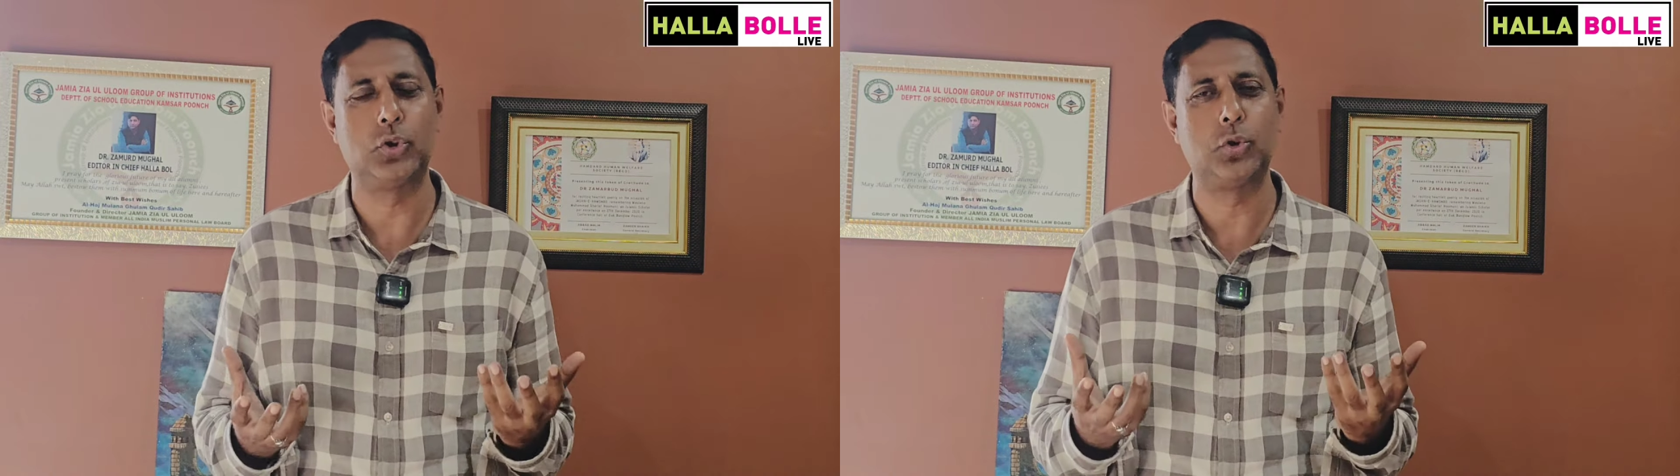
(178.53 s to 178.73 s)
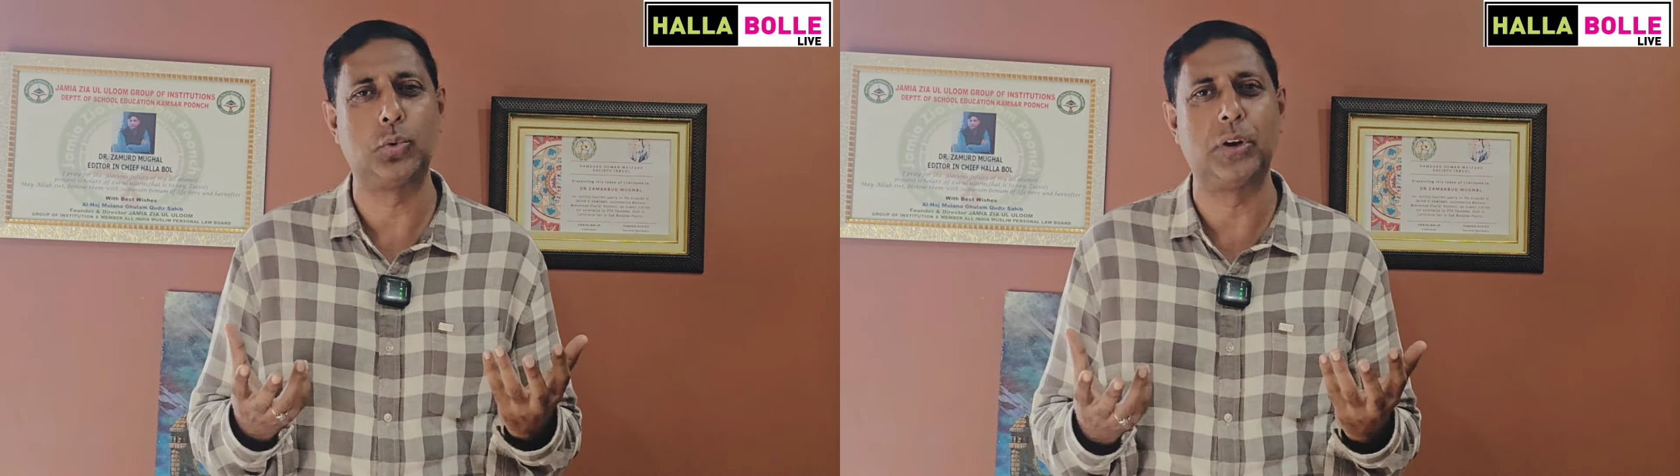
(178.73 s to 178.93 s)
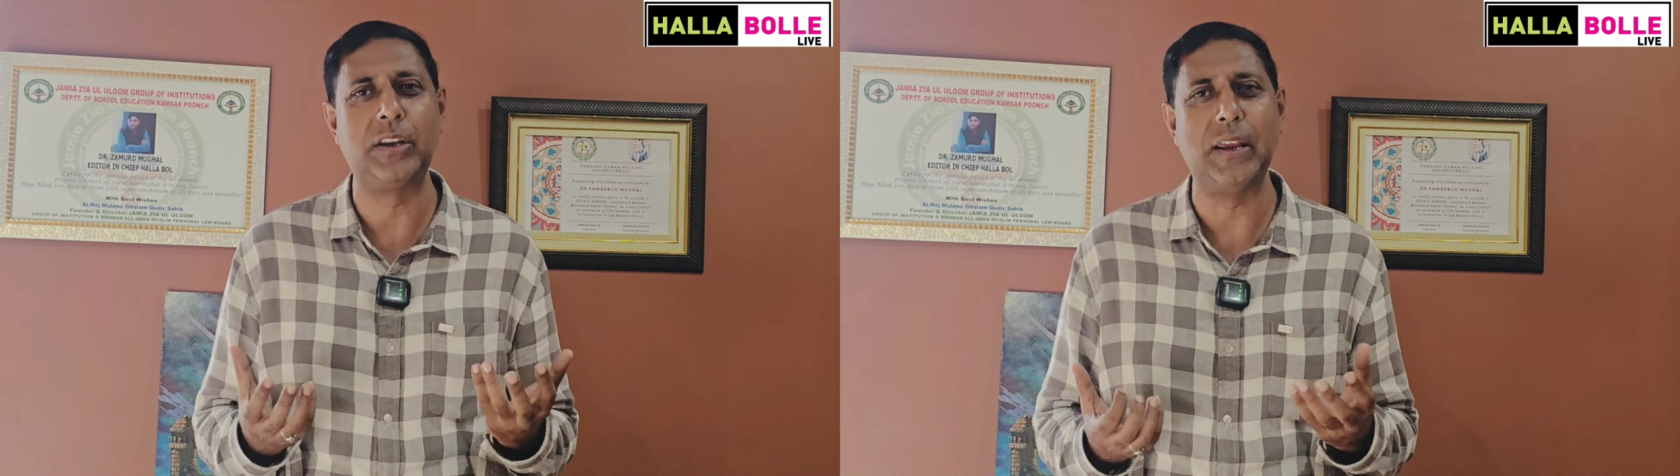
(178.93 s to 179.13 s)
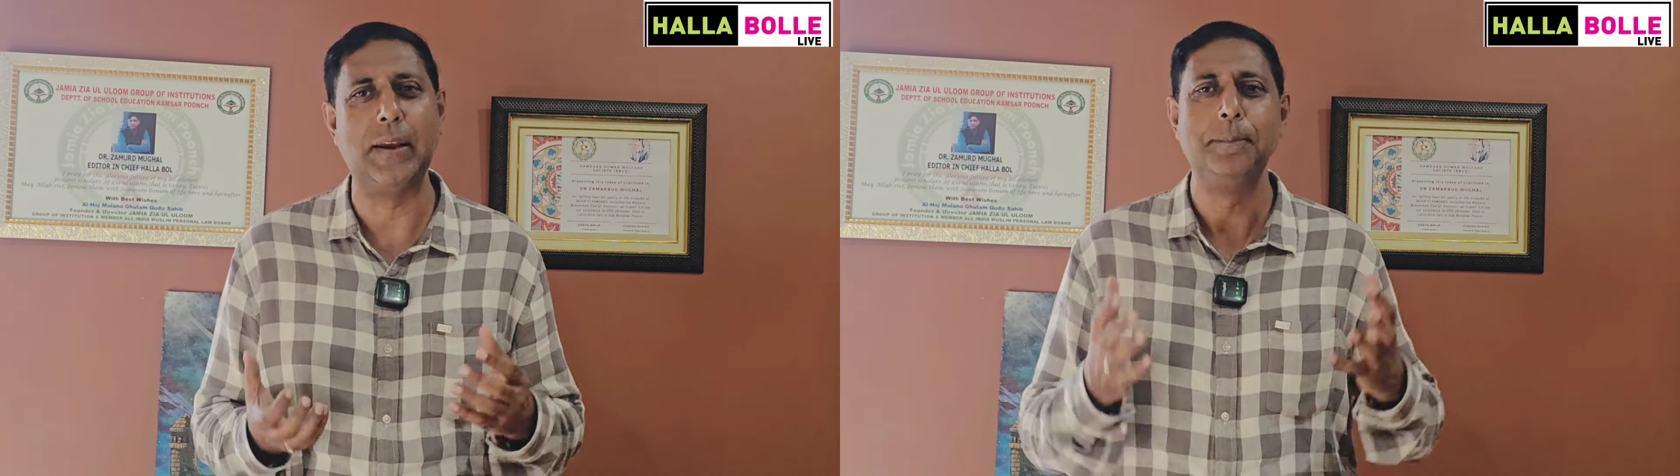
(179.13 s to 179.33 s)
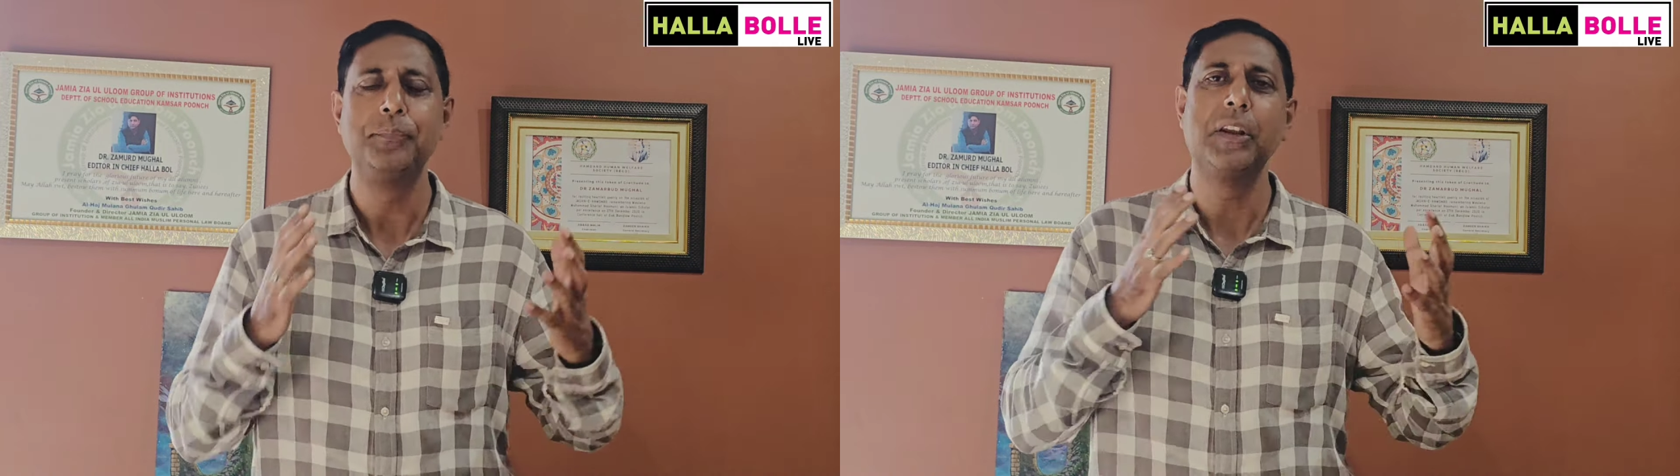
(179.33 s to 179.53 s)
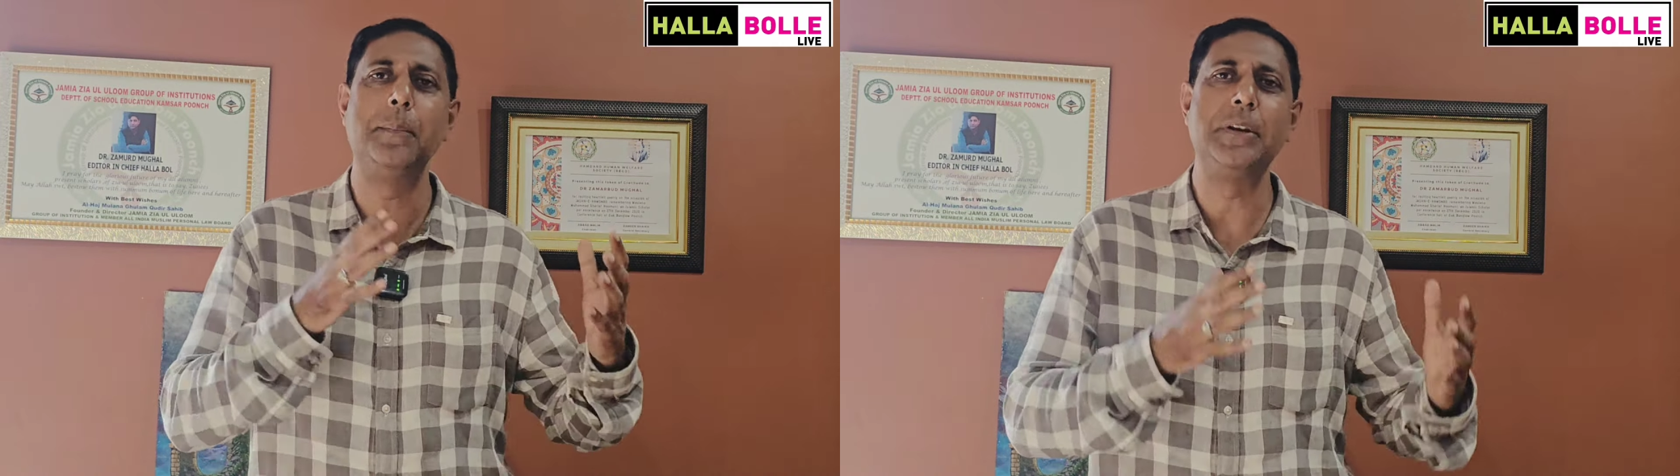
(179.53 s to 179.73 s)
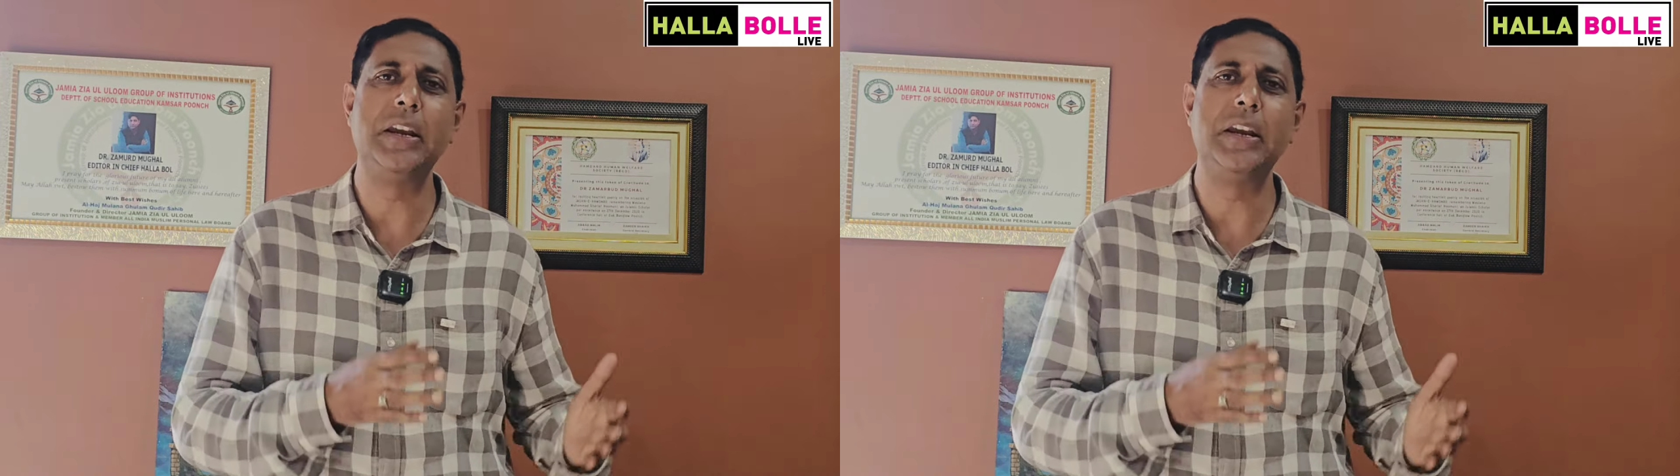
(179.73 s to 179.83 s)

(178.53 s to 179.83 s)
कोशिश हो रही है कभी